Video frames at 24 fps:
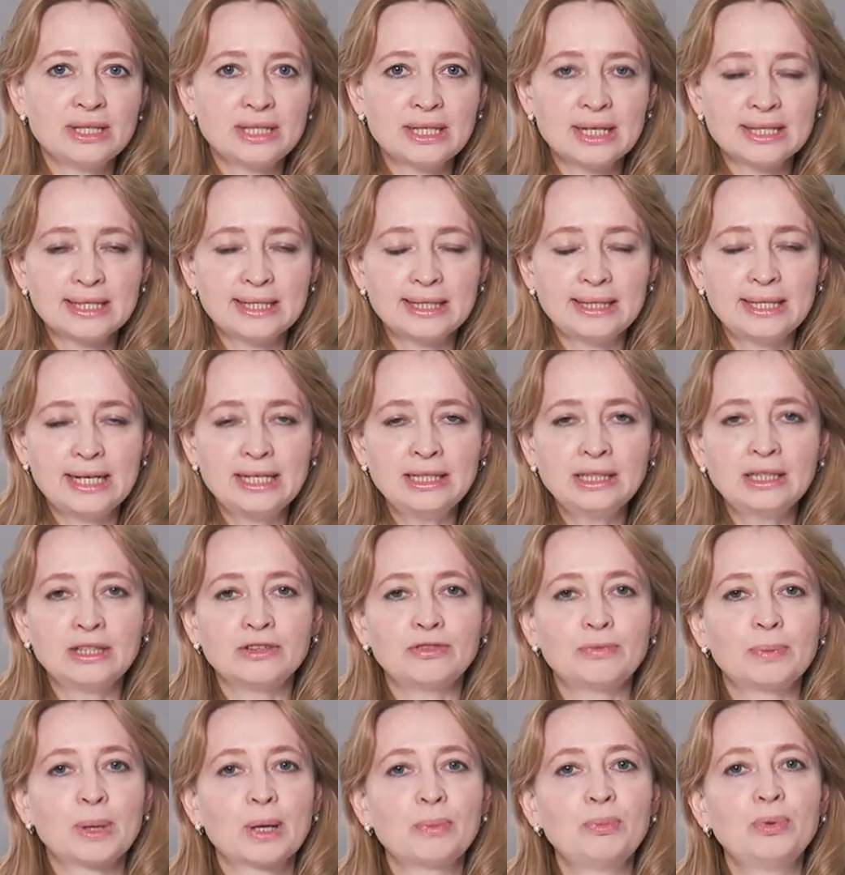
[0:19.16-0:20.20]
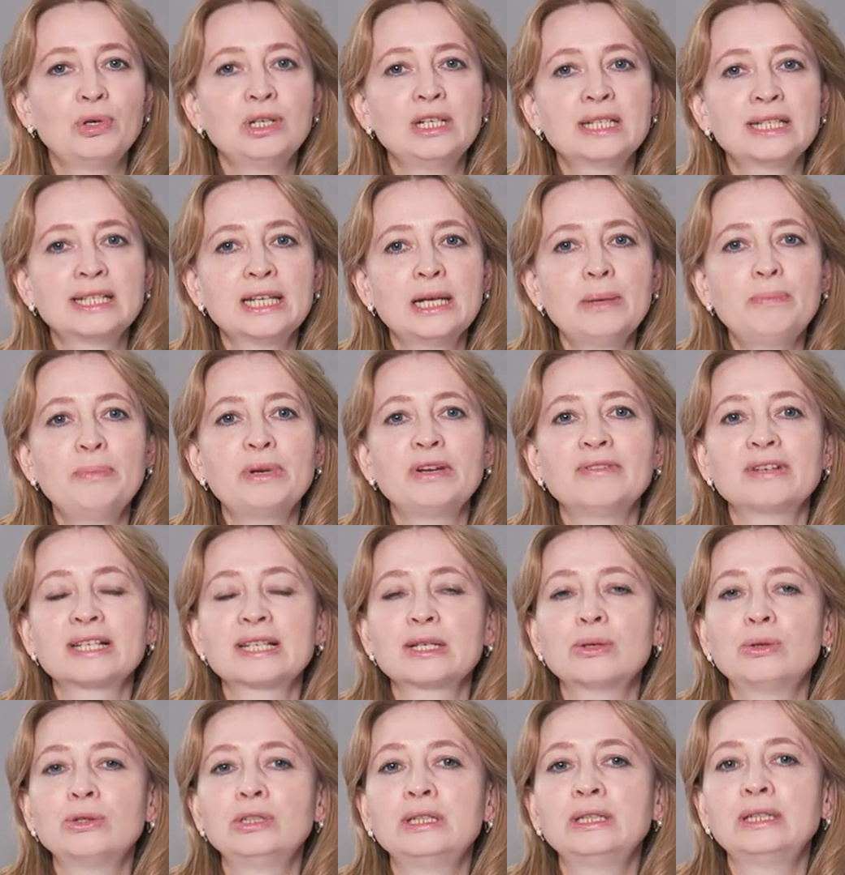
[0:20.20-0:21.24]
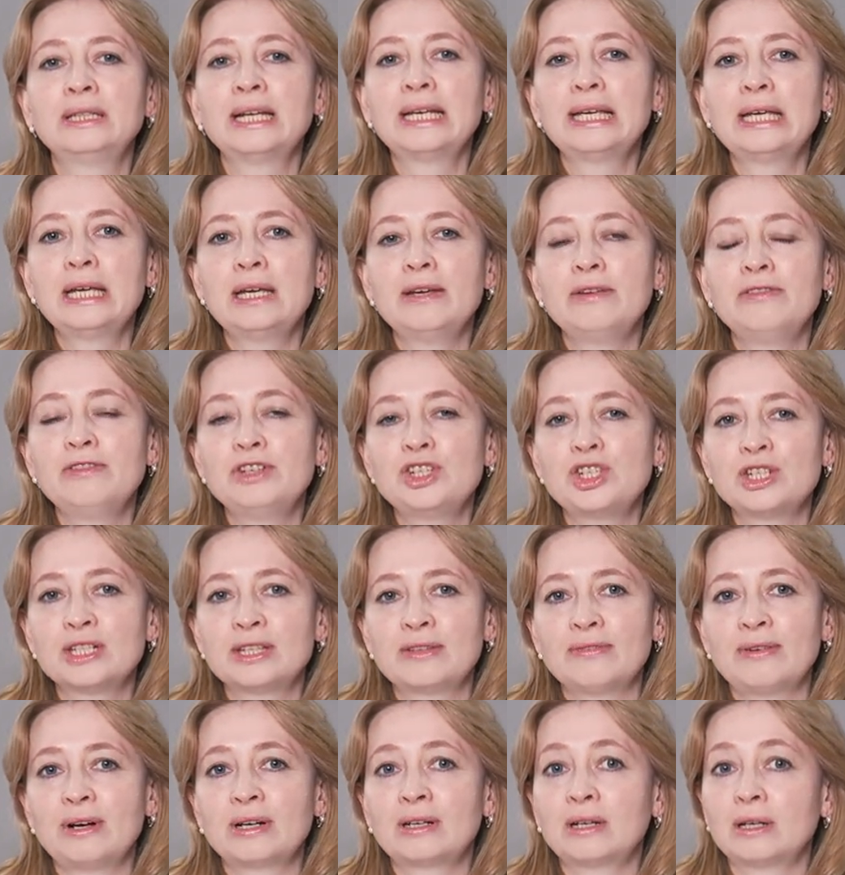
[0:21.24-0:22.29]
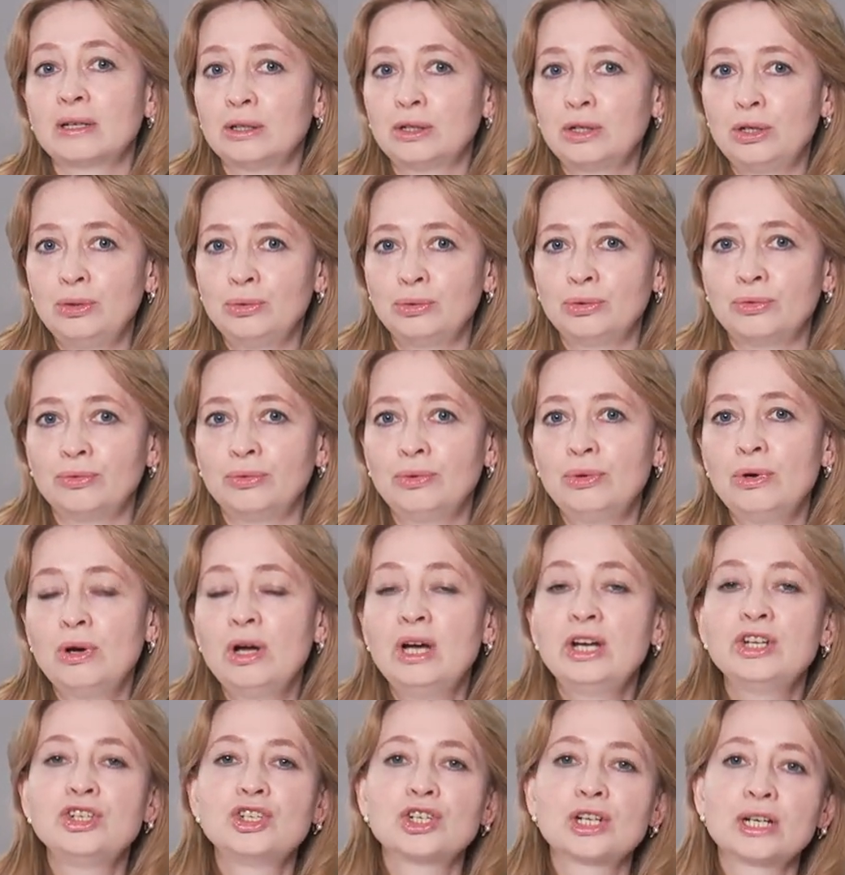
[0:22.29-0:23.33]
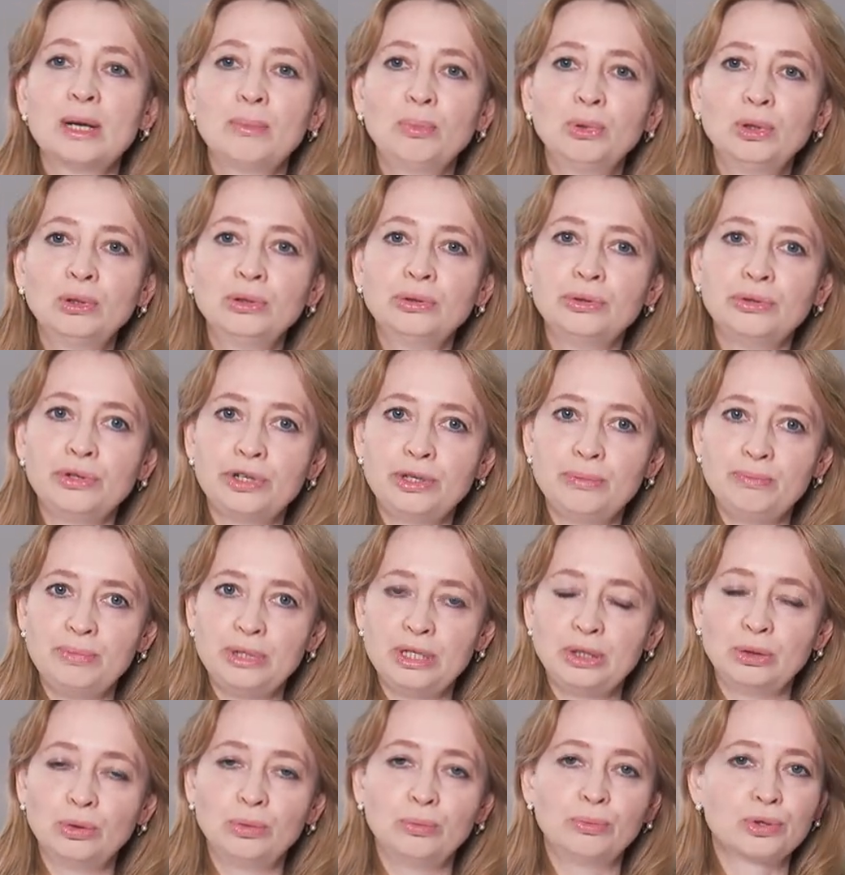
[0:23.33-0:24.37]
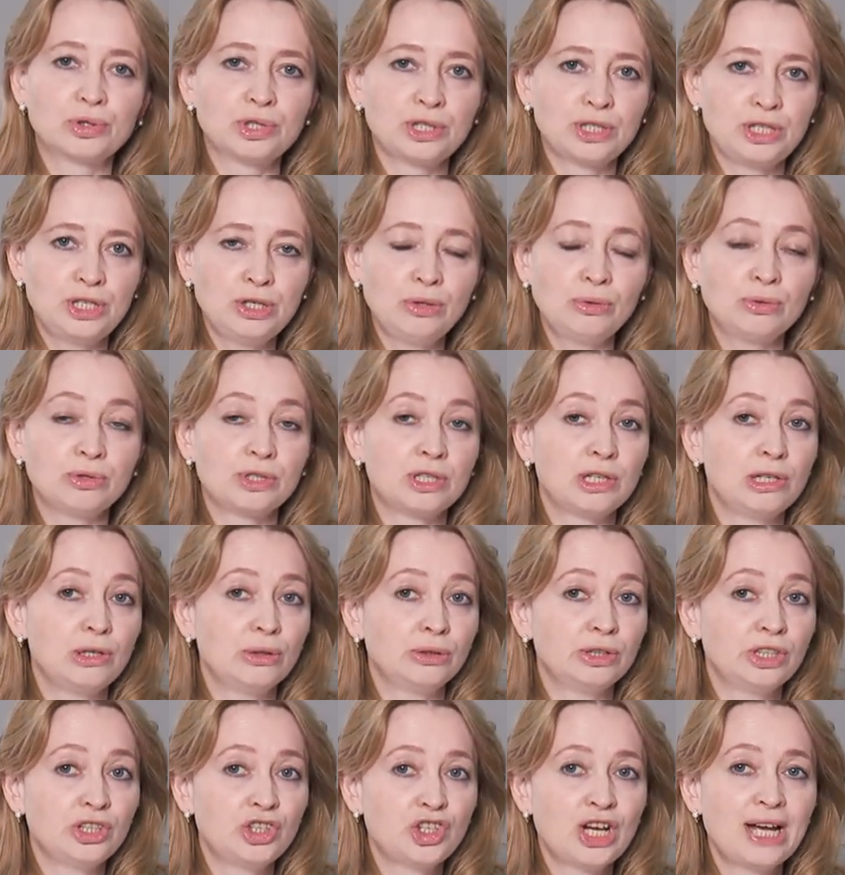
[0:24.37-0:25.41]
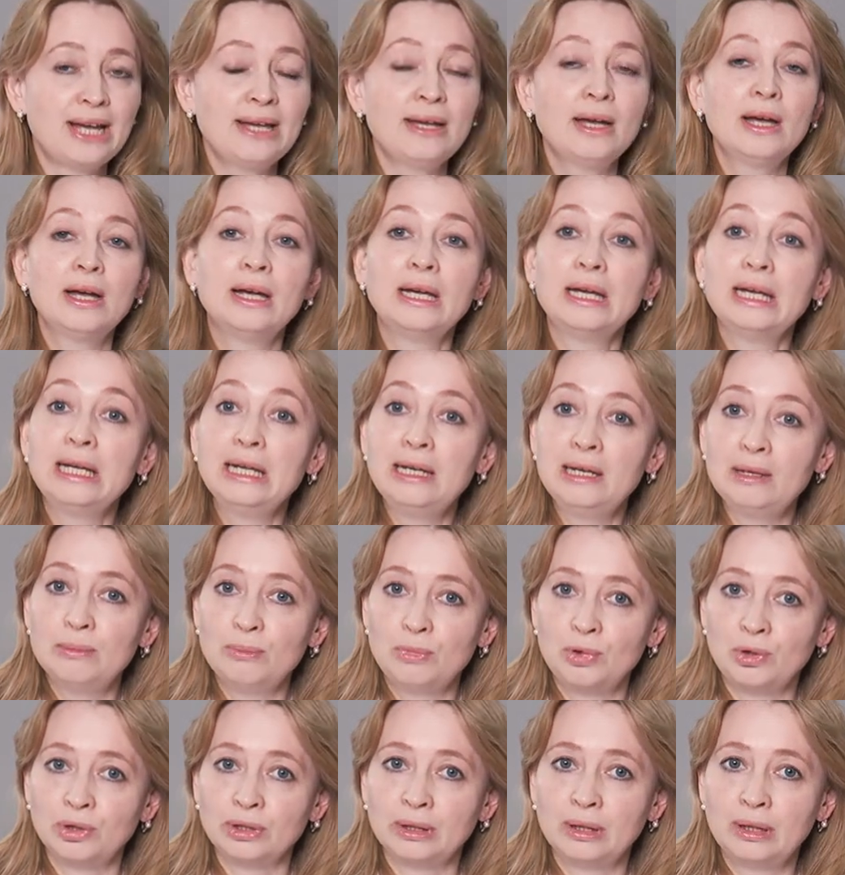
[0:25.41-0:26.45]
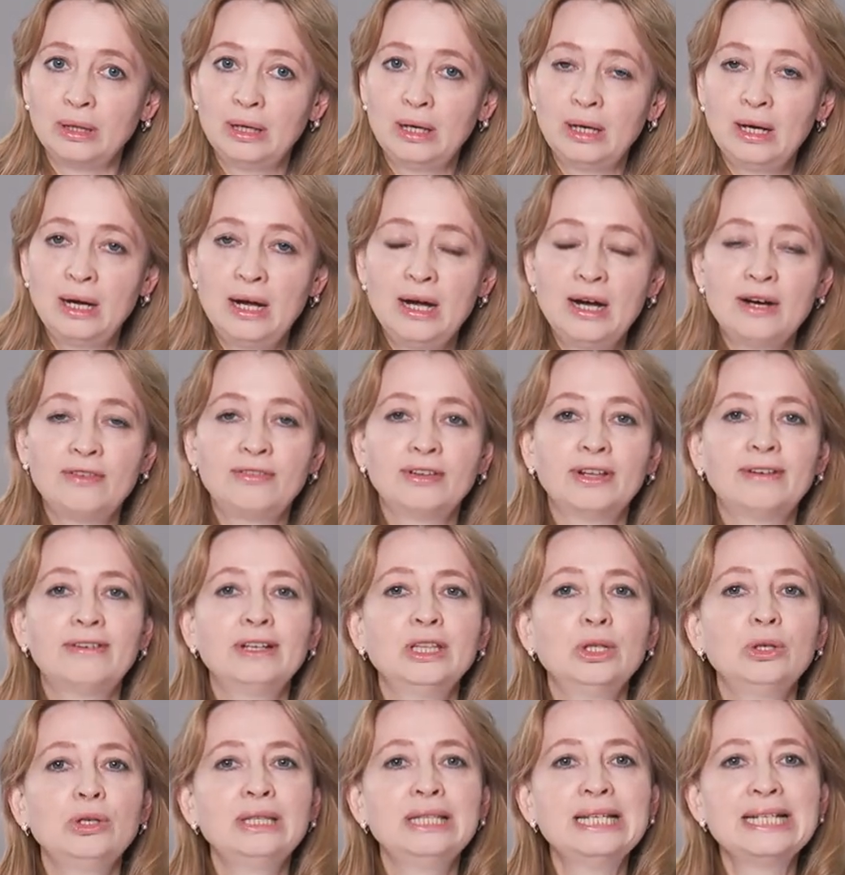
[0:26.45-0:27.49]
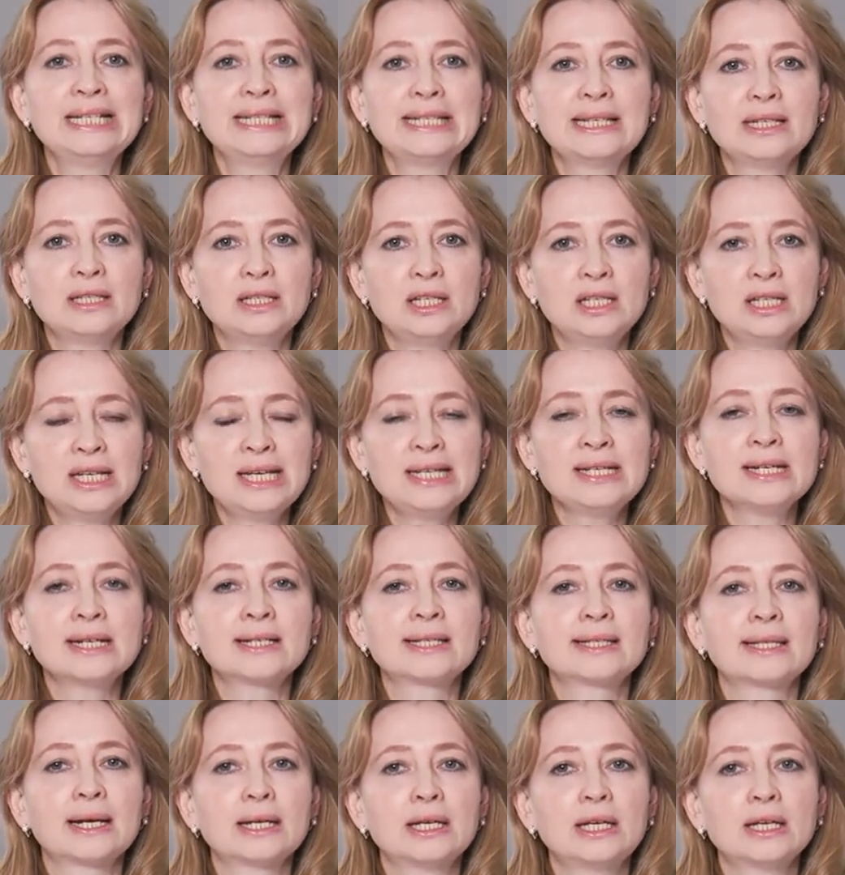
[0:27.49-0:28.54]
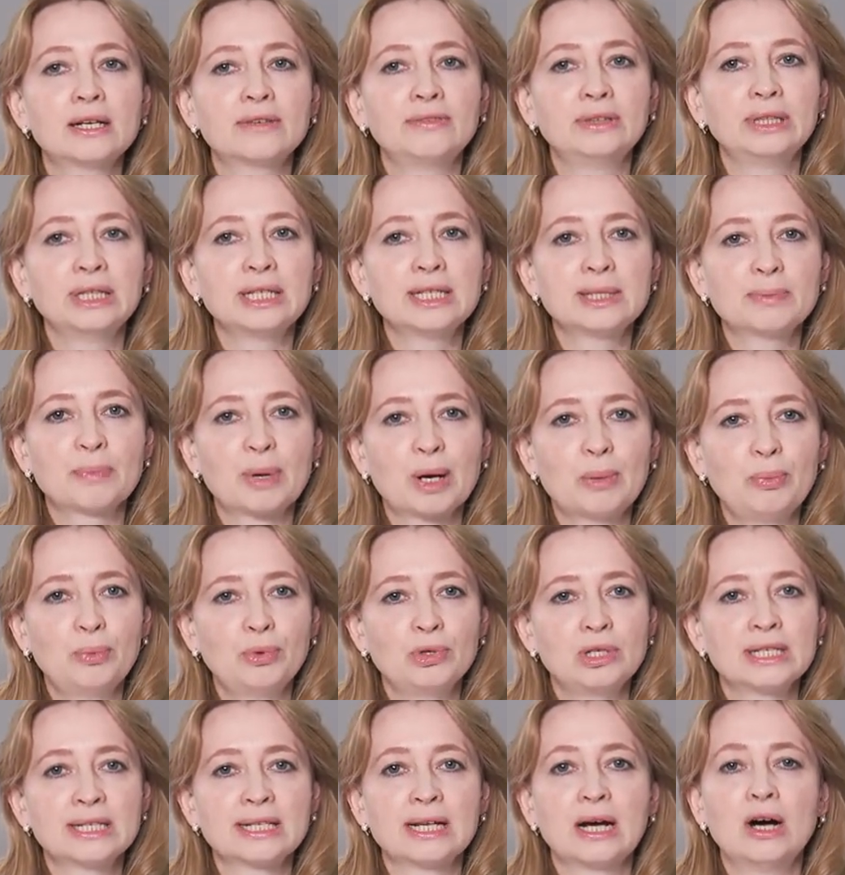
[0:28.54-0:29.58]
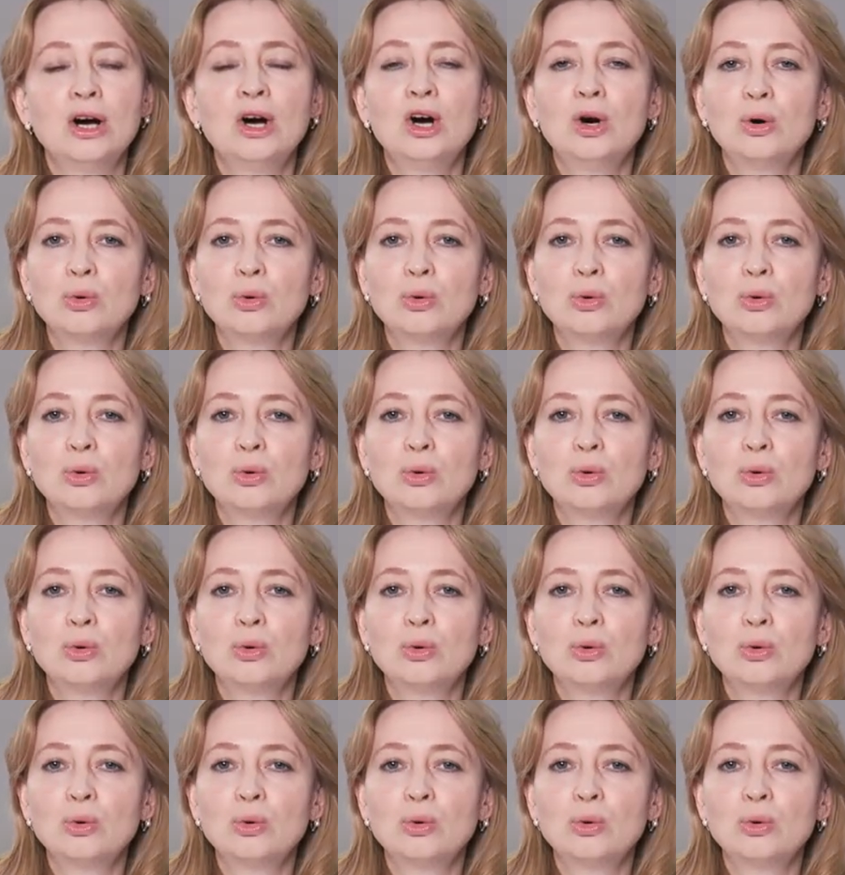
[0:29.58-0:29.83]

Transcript: антиоксидантов прополис С превосходит такие вещества, как клюкву, черноплодную рябину, бруснику, зеленый чай и лимон – Флавоноидные соединения, экстрагированные из прополиса,